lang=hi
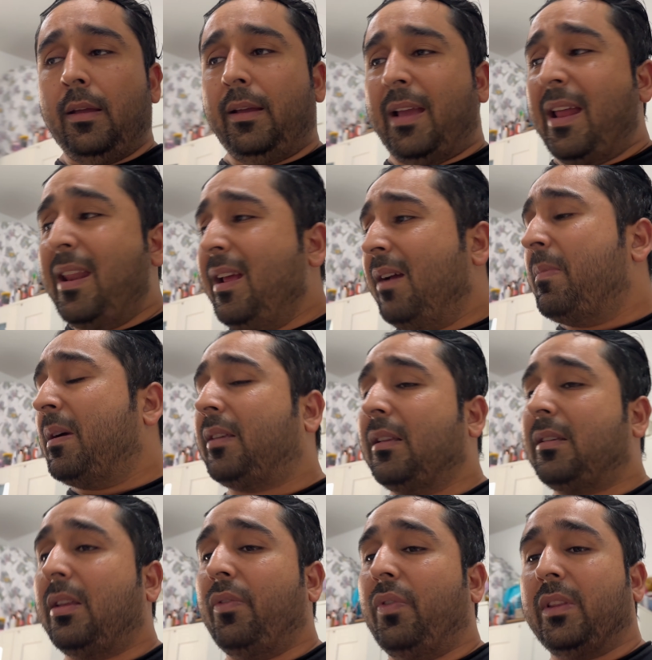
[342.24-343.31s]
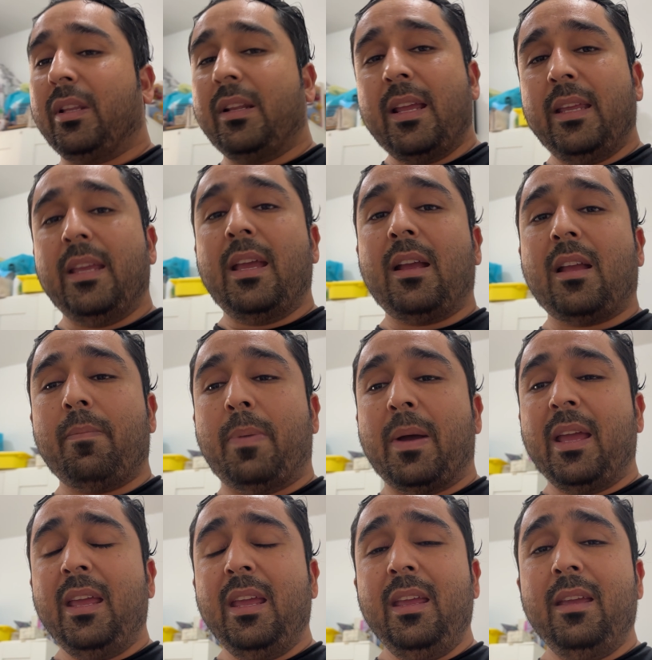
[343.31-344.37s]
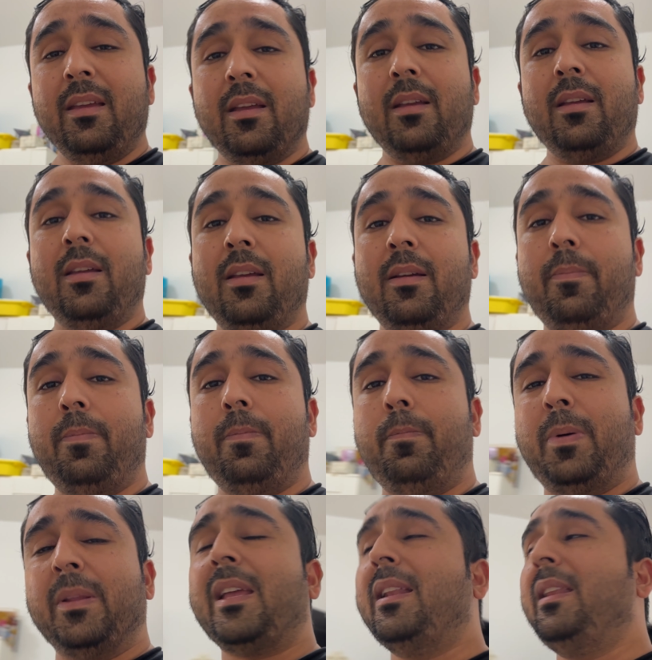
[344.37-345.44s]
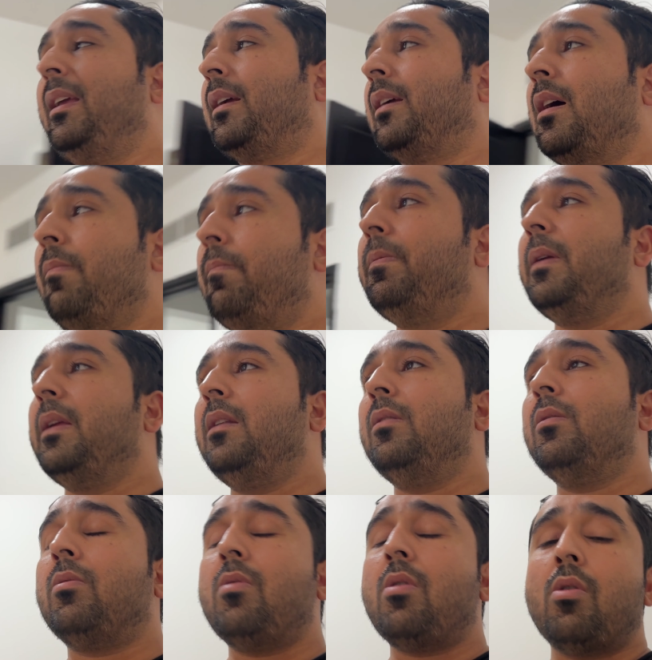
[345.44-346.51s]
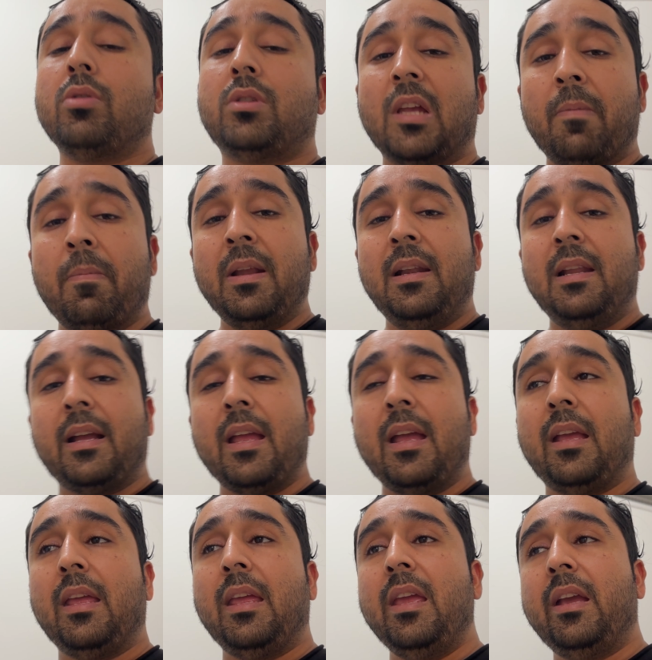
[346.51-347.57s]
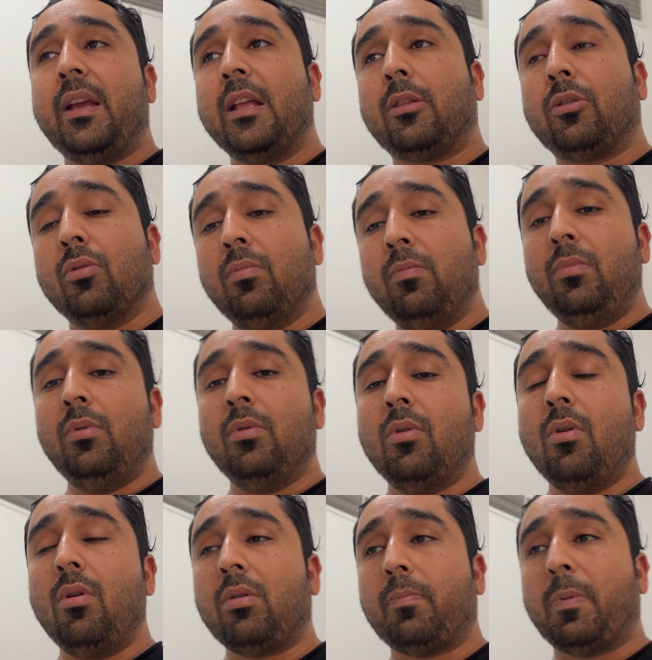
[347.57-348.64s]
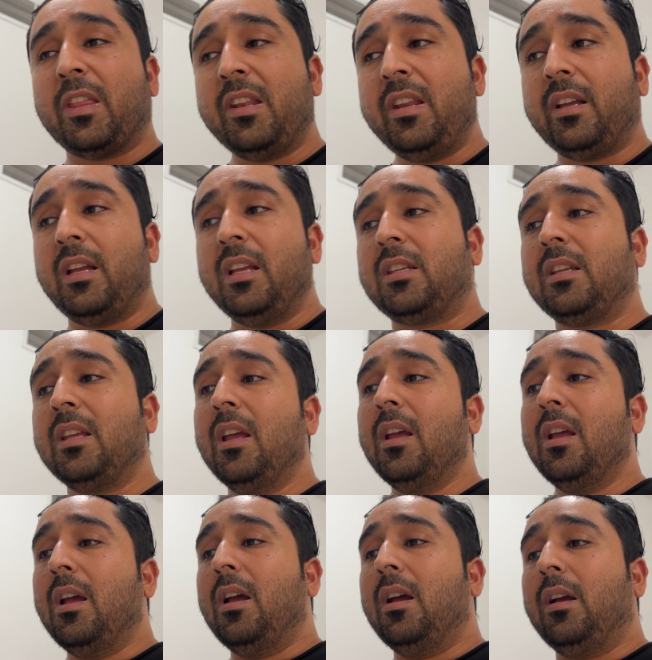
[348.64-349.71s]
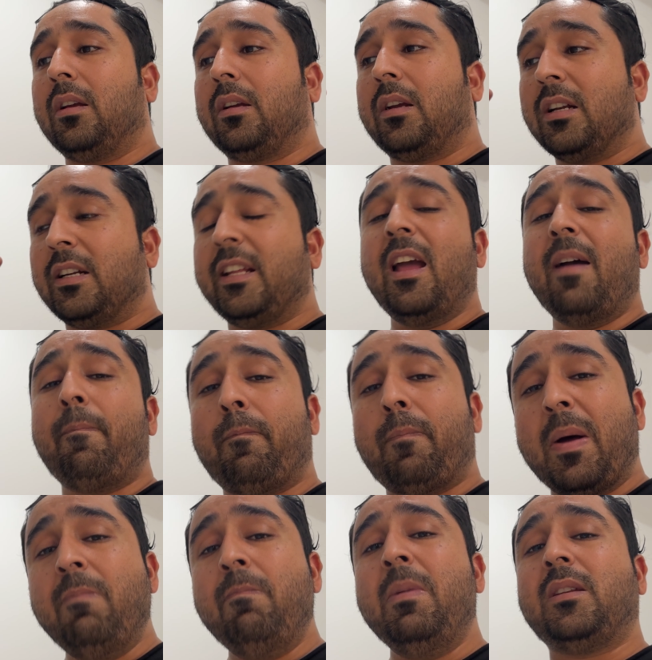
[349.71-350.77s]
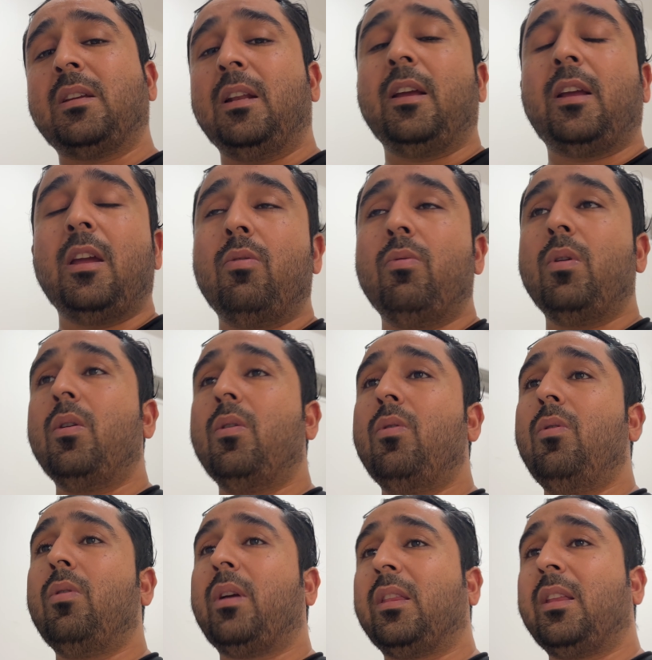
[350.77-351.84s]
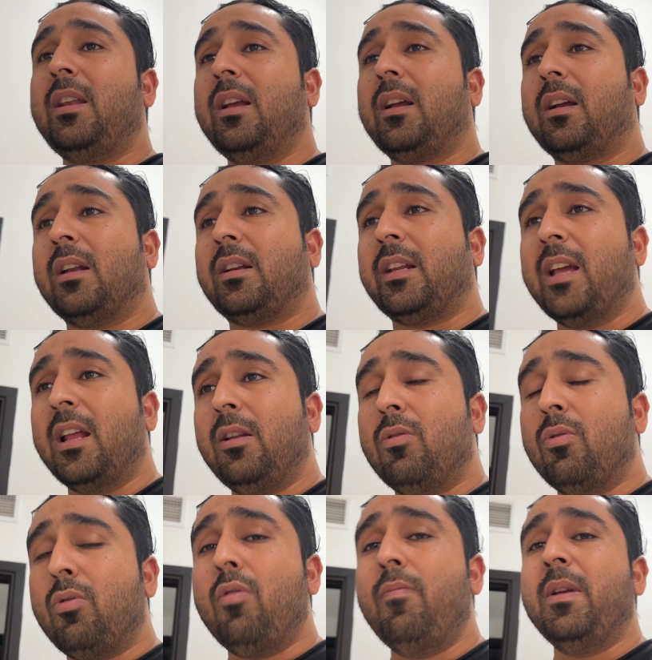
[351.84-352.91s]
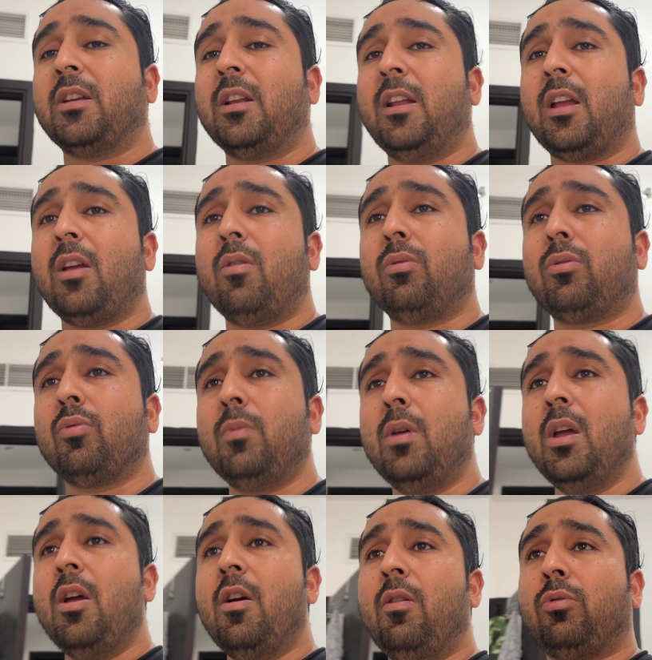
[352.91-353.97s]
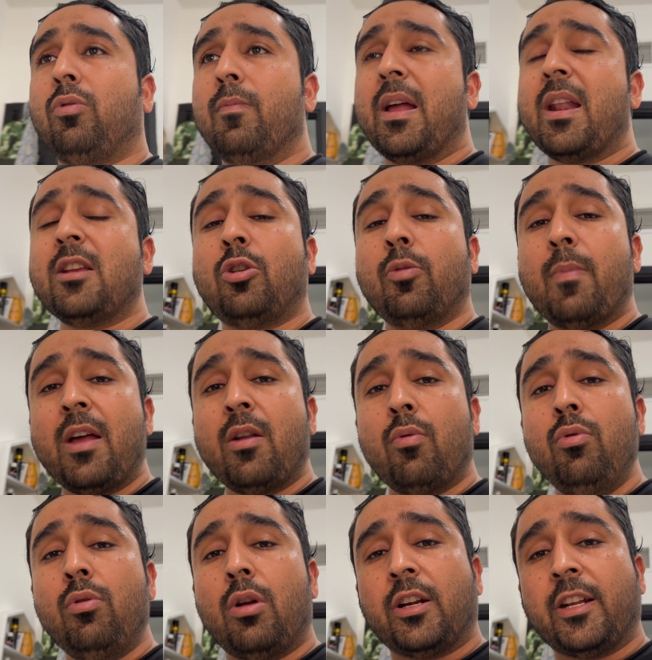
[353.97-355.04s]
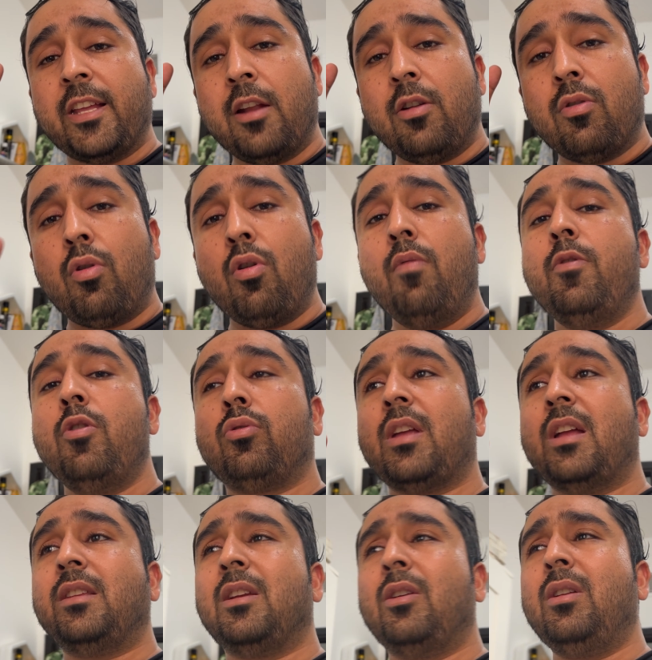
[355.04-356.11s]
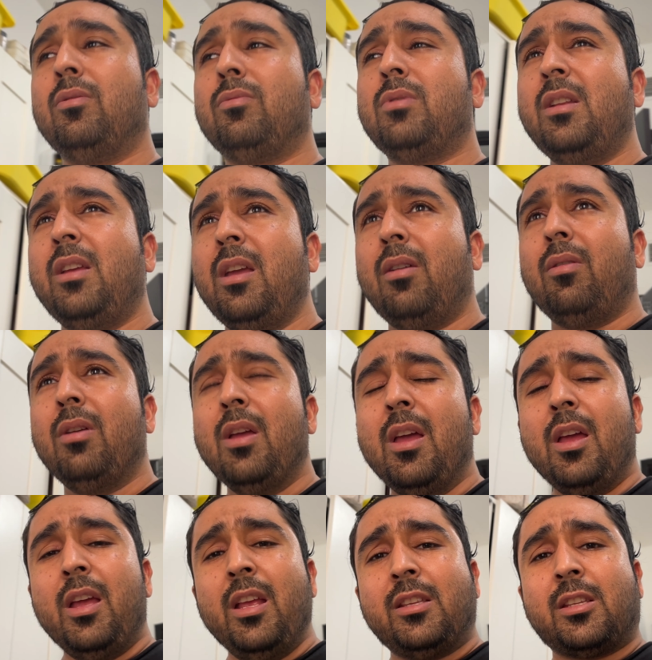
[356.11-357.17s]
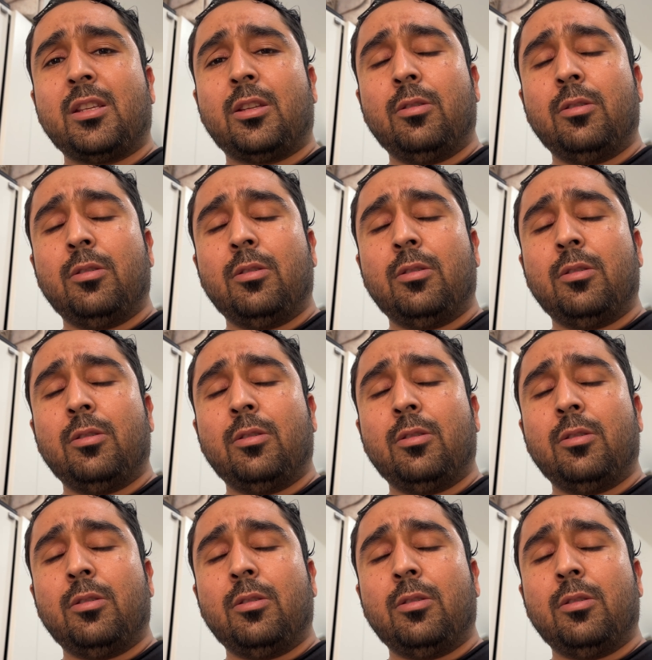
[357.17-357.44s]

कहने का मकसद सिर्फ इतना ही है कि भाई पता नहीं कब इन लोगों को समझ लगेगी कि तुम लोग पता नहीं किस घटियापन में चले गए हुए हो कितने घटिया लोगों में चले गए हो तुम तुम्हारा शुमार उन घटिया लोगों में होता है जिन जिनकी इस